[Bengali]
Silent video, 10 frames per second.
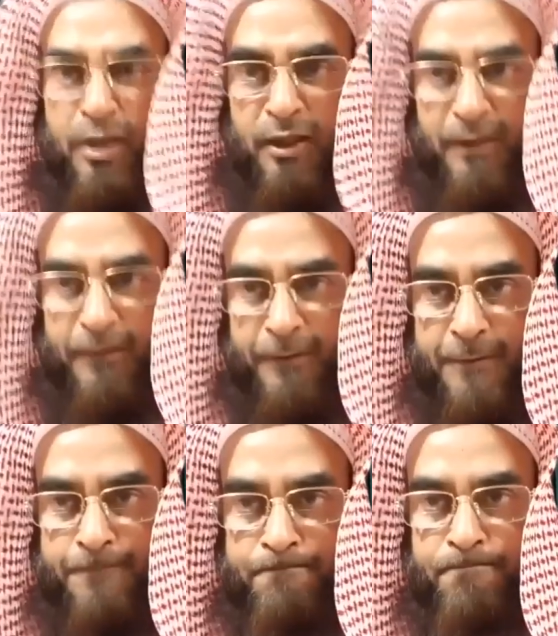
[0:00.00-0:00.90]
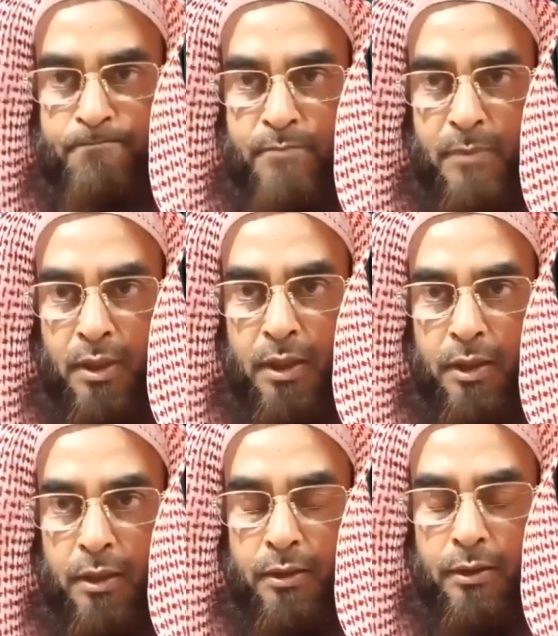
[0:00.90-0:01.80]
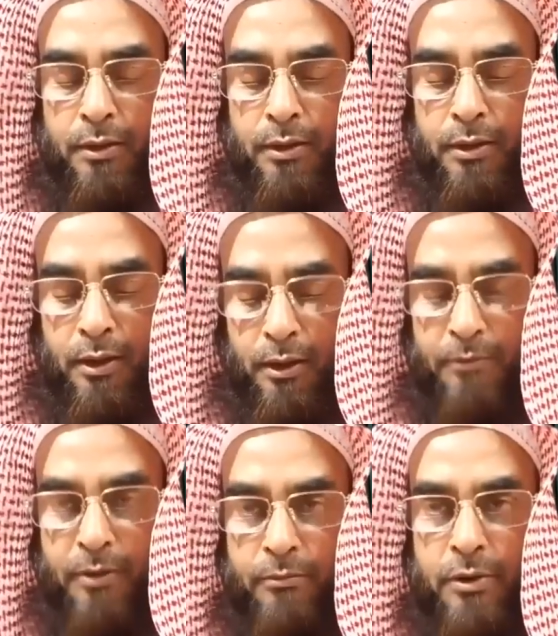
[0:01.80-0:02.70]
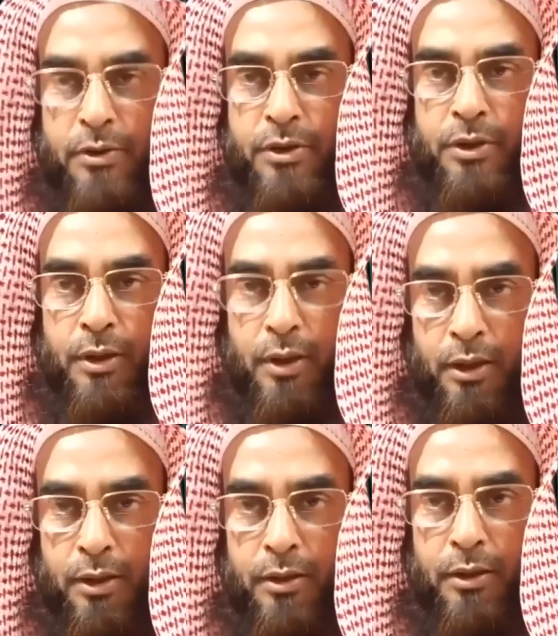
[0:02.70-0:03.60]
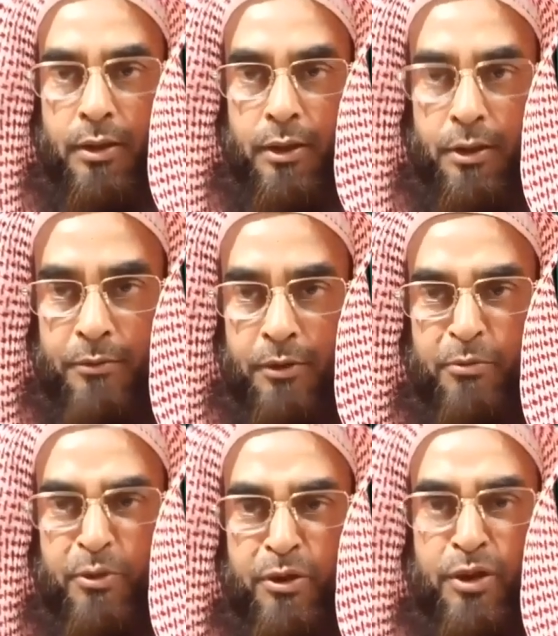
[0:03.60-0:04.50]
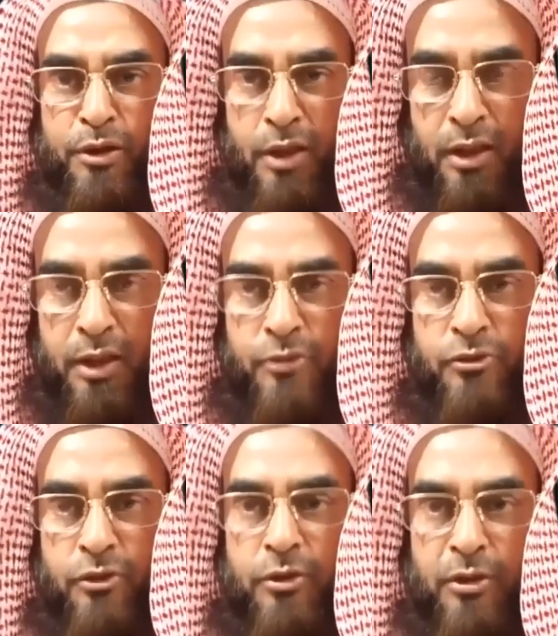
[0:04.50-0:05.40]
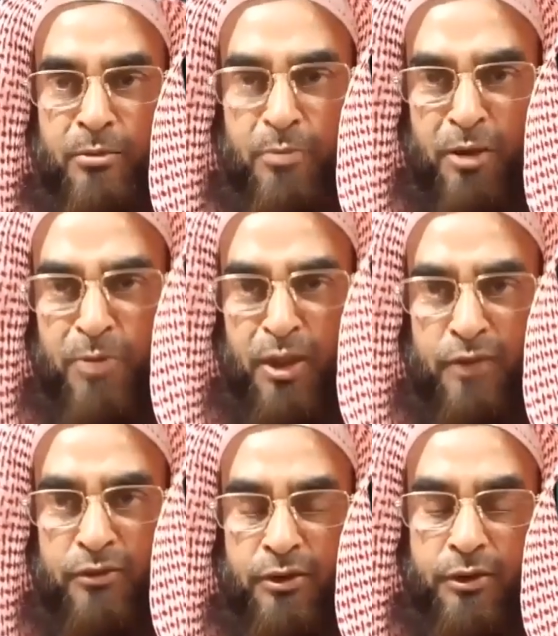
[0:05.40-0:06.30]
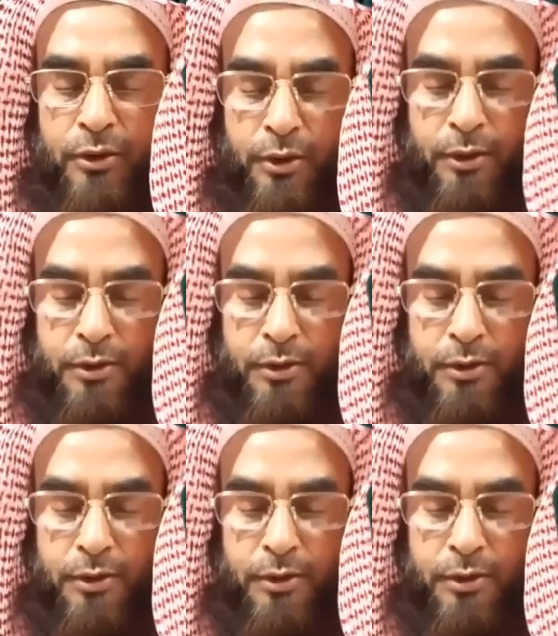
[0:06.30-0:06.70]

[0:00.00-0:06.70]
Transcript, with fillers: আবার বলছি আকিদায় এবাদ বন্দীতে আখলাক চরিত্রে মামলাতে যে আহলে হাদিস সে হচ্ছে আহলে হাদিস